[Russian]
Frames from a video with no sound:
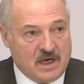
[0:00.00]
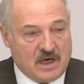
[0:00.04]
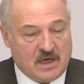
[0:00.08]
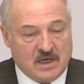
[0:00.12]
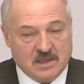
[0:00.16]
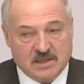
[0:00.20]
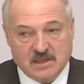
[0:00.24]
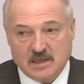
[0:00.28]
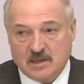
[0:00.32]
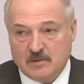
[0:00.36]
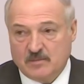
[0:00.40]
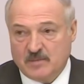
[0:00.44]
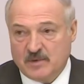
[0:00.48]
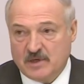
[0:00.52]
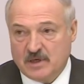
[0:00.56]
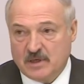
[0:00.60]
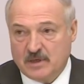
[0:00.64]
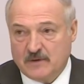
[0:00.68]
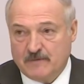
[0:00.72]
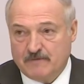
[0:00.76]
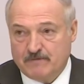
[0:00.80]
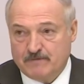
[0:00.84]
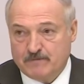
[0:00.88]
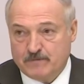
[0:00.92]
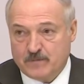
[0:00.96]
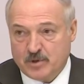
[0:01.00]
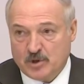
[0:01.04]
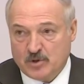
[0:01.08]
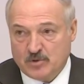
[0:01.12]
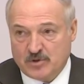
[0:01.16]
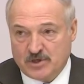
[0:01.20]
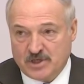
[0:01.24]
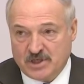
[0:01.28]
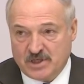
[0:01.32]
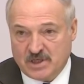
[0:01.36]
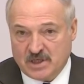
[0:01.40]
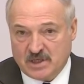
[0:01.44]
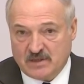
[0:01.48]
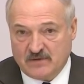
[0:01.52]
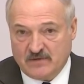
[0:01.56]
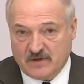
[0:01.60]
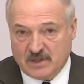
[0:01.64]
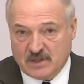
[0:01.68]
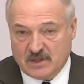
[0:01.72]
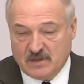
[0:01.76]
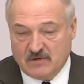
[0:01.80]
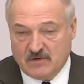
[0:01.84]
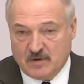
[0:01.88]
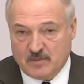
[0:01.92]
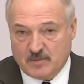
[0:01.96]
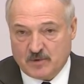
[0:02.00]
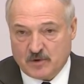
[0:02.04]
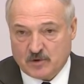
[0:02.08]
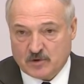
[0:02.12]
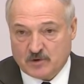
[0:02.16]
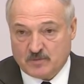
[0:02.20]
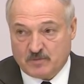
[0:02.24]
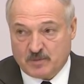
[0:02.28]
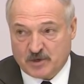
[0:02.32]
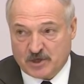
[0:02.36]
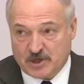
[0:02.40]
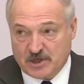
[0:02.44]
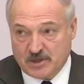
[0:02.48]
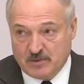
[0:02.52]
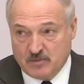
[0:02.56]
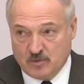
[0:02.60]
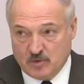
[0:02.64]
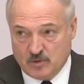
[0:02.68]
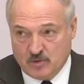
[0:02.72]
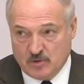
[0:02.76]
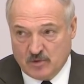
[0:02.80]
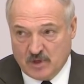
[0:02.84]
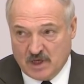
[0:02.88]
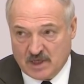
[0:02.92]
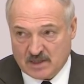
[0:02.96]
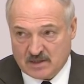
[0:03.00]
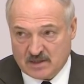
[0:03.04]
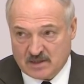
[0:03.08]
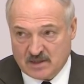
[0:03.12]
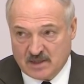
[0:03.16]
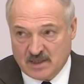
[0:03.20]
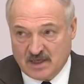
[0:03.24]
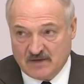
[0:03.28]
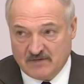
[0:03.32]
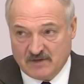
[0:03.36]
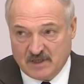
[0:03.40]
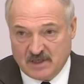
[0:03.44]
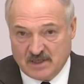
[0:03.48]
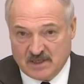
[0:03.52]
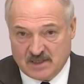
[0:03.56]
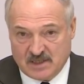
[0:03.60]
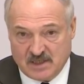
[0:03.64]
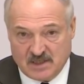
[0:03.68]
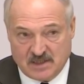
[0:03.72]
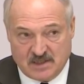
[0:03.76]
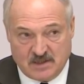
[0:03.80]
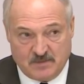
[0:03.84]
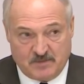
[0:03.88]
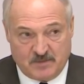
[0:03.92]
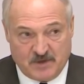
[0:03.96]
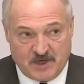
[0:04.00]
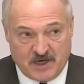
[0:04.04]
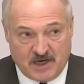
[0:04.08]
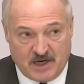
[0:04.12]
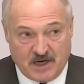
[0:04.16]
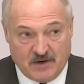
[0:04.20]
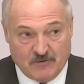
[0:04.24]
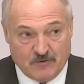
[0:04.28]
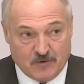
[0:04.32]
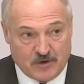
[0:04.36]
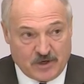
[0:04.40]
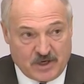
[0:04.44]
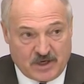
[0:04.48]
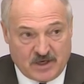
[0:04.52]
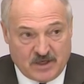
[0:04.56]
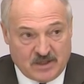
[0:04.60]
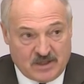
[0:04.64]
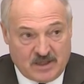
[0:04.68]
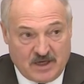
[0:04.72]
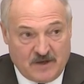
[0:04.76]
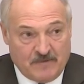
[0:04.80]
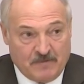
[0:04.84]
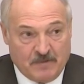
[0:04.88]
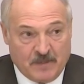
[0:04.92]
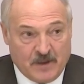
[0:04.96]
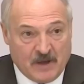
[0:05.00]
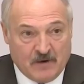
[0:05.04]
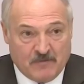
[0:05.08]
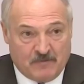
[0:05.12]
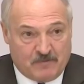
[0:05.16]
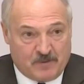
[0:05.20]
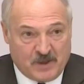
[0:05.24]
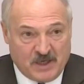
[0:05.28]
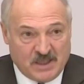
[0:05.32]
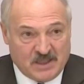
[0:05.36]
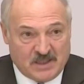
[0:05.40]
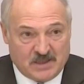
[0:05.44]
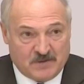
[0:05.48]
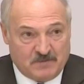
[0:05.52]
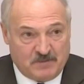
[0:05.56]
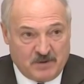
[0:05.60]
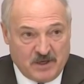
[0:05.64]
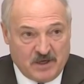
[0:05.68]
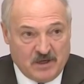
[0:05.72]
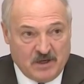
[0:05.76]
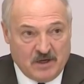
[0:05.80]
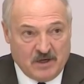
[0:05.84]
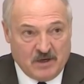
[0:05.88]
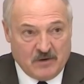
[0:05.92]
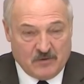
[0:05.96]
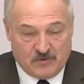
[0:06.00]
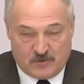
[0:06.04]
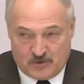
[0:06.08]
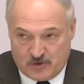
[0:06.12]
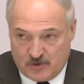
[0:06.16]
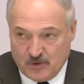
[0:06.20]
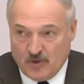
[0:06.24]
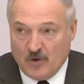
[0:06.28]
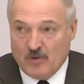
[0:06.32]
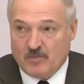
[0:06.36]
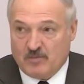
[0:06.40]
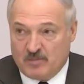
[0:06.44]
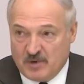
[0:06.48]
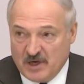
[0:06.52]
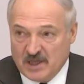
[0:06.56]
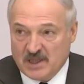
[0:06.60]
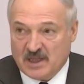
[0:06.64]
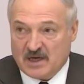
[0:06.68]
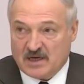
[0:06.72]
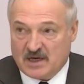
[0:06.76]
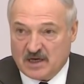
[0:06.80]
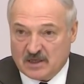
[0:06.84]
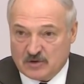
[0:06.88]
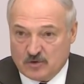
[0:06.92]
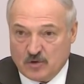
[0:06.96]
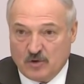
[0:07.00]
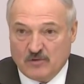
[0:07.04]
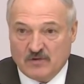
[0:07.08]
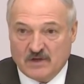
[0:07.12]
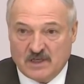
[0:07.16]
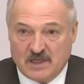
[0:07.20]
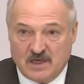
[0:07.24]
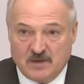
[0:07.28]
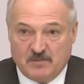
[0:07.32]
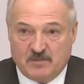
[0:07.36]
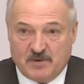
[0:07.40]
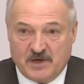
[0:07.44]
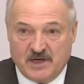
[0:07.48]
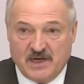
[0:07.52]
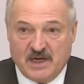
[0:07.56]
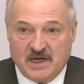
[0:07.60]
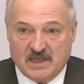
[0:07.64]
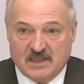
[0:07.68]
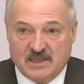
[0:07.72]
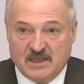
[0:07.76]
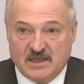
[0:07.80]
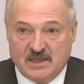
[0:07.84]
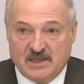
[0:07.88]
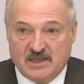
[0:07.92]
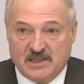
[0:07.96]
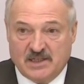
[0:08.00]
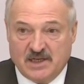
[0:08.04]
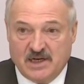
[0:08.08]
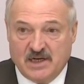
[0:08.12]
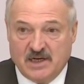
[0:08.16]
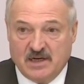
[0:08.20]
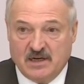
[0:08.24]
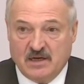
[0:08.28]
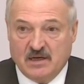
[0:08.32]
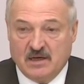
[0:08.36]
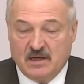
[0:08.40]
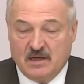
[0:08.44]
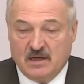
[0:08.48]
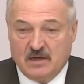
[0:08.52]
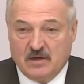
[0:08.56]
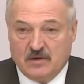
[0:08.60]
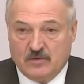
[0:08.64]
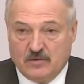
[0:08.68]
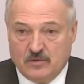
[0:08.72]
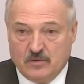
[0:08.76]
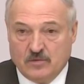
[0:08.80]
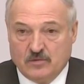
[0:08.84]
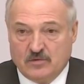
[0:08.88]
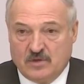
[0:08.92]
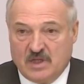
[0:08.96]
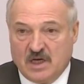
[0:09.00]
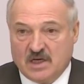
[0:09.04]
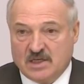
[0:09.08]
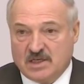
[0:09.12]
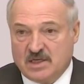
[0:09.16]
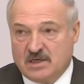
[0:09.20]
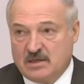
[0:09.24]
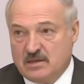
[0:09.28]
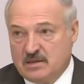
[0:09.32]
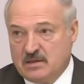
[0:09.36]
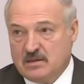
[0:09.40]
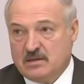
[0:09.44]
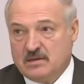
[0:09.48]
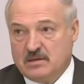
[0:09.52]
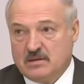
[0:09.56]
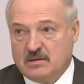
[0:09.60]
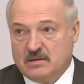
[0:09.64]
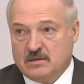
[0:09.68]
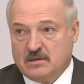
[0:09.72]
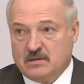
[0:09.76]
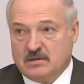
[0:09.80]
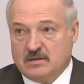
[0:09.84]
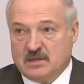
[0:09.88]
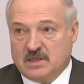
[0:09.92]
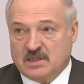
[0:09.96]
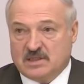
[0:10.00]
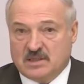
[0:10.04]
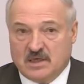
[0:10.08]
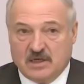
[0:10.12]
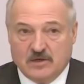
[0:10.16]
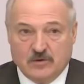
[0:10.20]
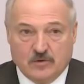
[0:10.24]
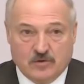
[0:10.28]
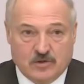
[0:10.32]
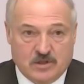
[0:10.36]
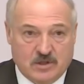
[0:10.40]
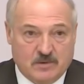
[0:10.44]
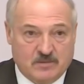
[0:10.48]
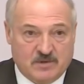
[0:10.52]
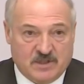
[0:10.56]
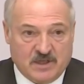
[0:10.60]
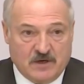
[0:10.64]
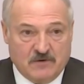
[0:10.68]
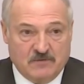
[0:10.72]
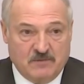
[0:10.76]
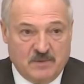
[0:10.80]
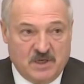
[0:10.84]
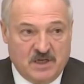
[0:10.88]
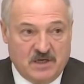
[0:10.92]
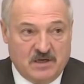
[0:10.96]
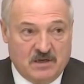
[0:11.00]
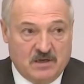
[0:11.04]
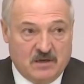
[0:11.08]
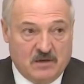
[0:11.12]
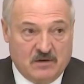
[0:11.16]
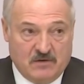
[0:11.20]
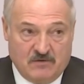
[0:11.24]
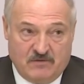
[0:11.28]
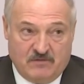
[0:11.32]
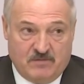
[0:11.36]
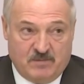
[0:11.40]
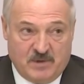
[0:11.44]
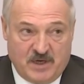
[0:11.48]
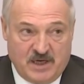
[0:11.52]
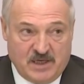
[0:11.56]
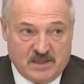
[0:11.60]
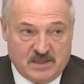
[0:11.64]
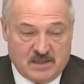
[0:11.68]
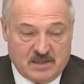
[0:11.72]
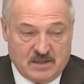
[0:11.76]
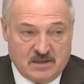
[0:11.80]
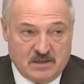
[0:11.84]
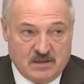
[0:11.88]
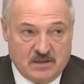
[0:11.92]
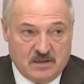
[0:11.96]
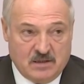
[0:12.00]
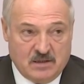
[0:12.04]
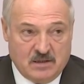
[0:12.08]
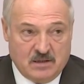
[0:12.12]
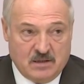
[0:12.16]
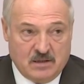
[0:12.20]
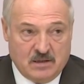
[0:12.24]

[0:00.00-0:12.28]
Я хотел бы получить ответ на вопрос, почему остановились эти переговоры, когда, в принципе, все было готово для принятия решения, ну, даже на союзном совмине в Бресте.